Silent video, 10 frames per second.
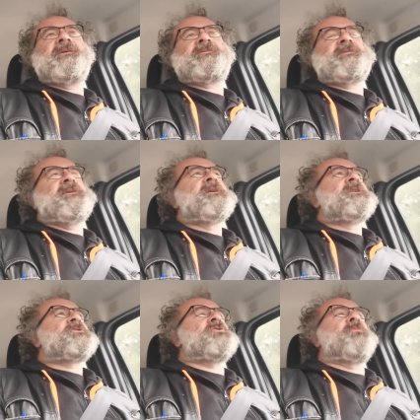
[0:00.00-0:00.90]
di essi
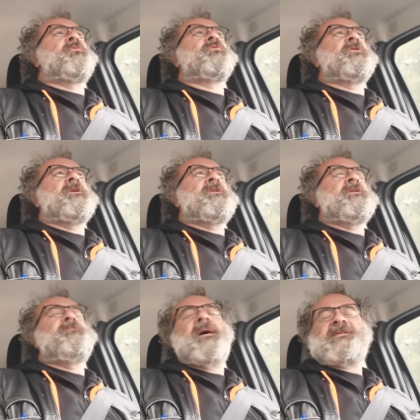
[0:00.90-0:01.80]
sono appunto di,
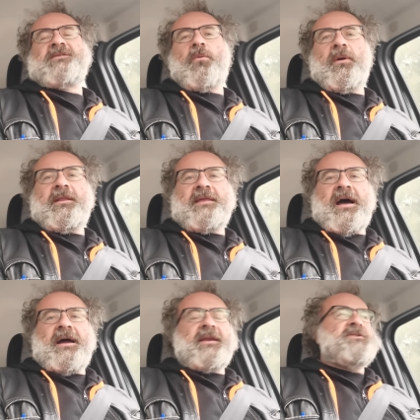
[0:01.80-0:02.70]
di, bassa
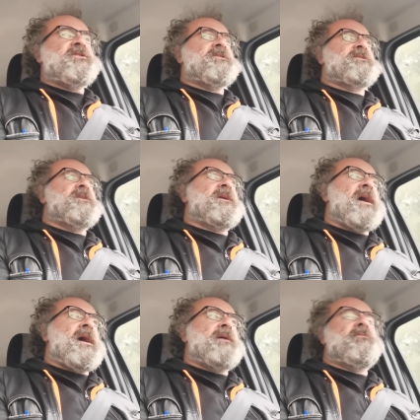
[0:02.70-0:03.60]
qualità
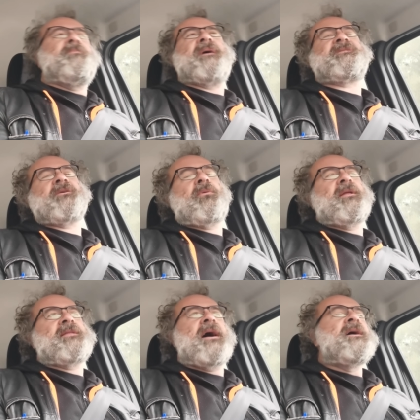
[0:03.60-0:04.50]
registica, di bassa
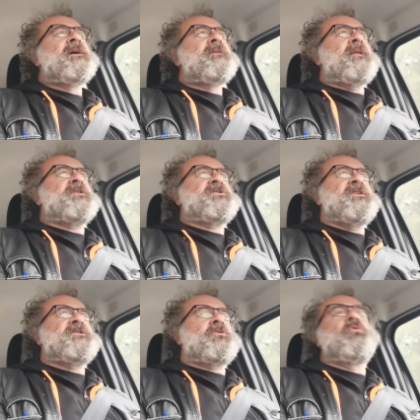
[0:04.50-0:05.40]
qualità nella
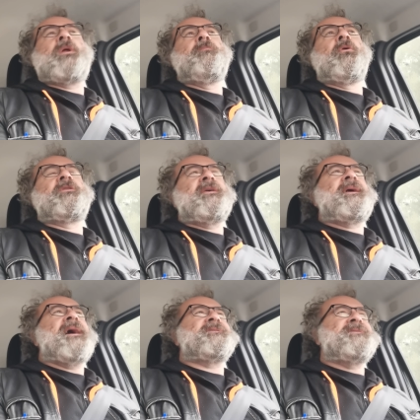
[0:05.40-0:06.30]
sceneggiatura, in molti
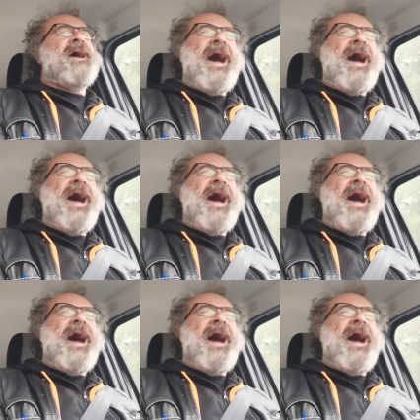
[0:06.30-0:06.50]
casi